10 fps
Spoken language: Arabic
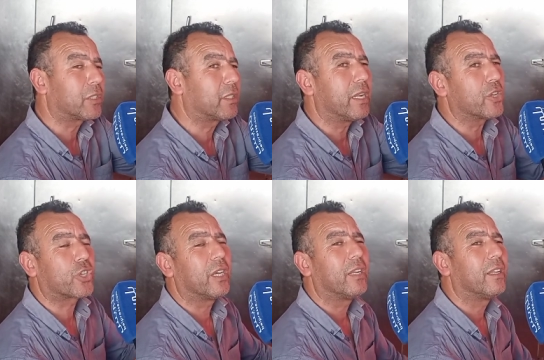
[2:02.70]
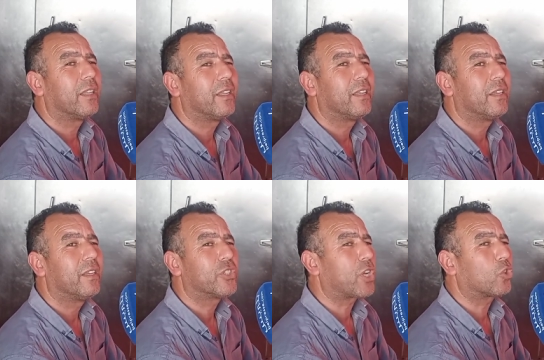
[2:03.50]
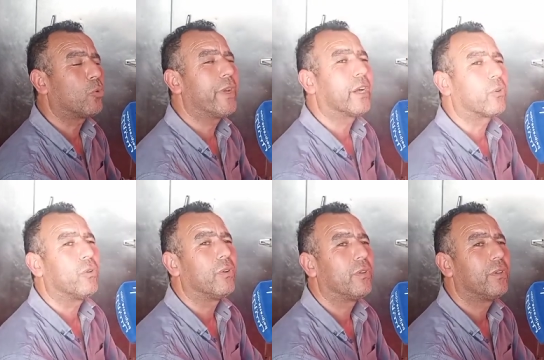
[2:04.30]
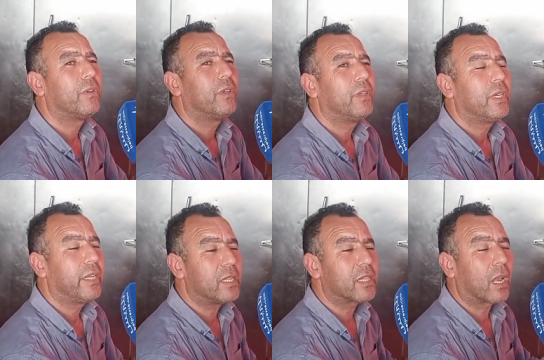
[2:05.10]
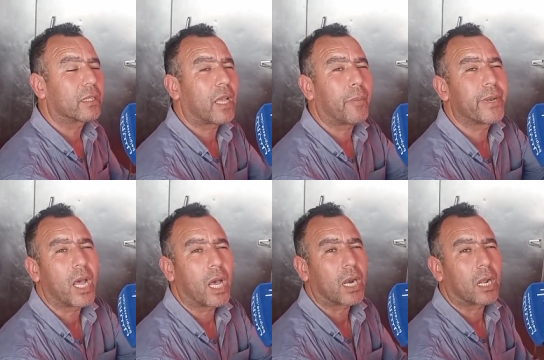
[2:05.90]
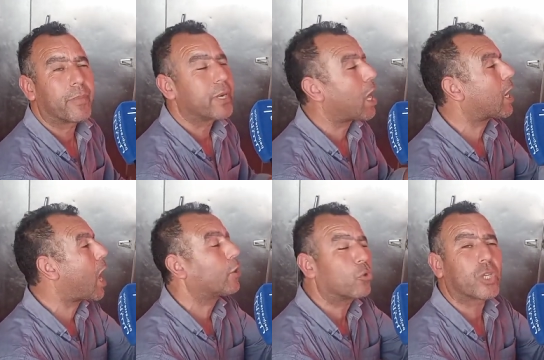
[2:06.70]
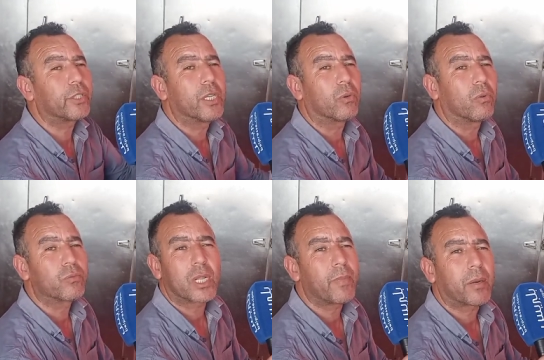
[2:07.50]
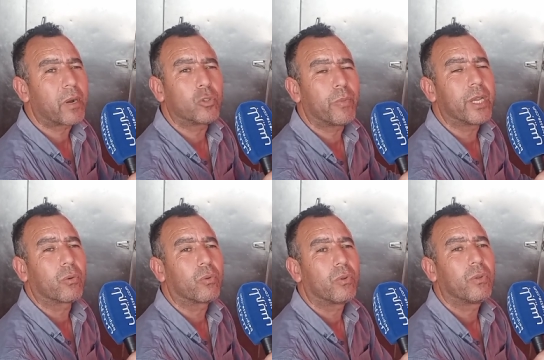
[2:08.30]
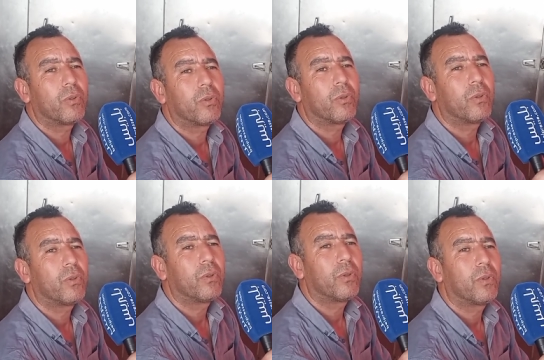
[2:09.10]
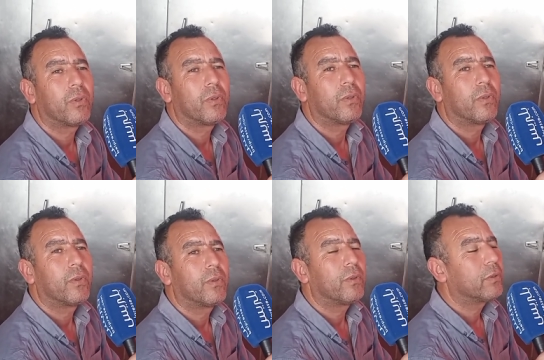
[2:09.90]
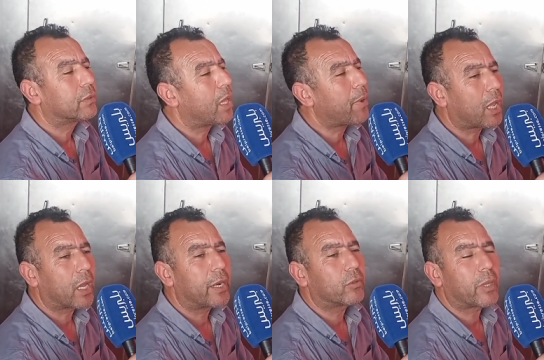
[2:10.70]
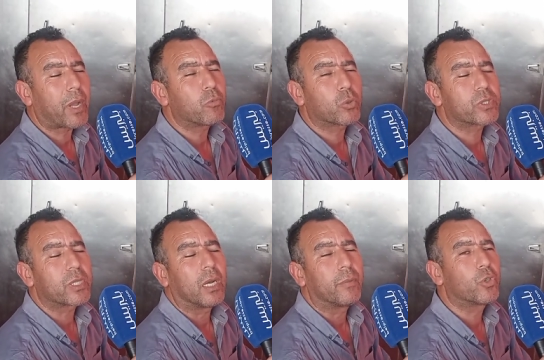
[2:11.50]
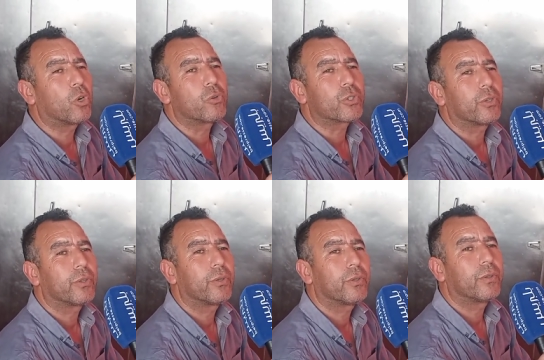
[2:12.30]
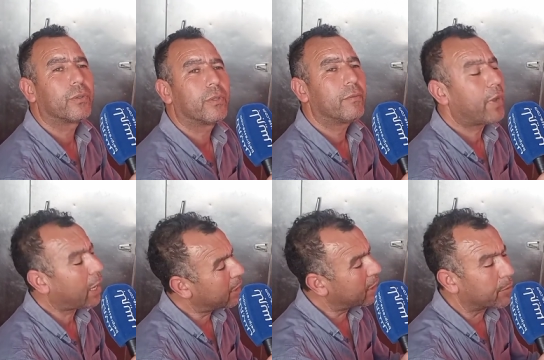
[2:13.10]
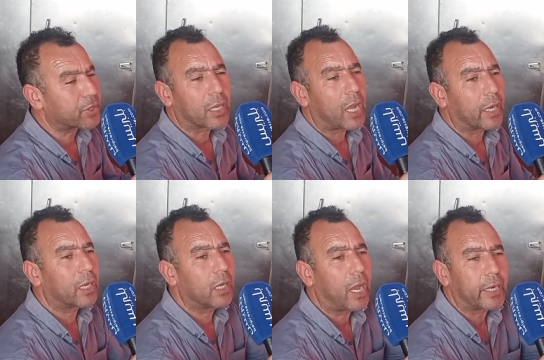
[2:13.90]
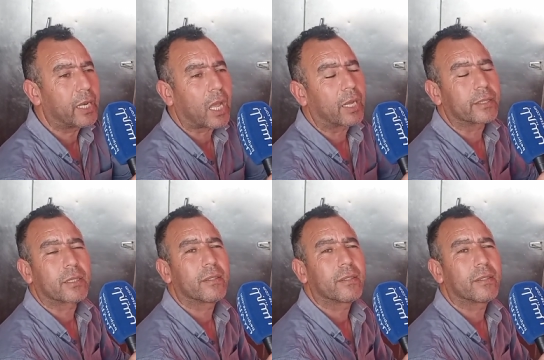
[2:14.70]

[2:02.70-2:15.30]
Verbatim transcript: ديال الاشكال عندو ما ياكل يعني الانسان الله طاب بالنهار بالنهار ما عادوش غادي ياكل حتى المغرب عنده ما ياكل الطبقه الغنيه دابا الطبقه الغنيه والطبقه المتوسطه بجوج الطبقه الفقيره الفقير هذاك مسكين راه كيلقط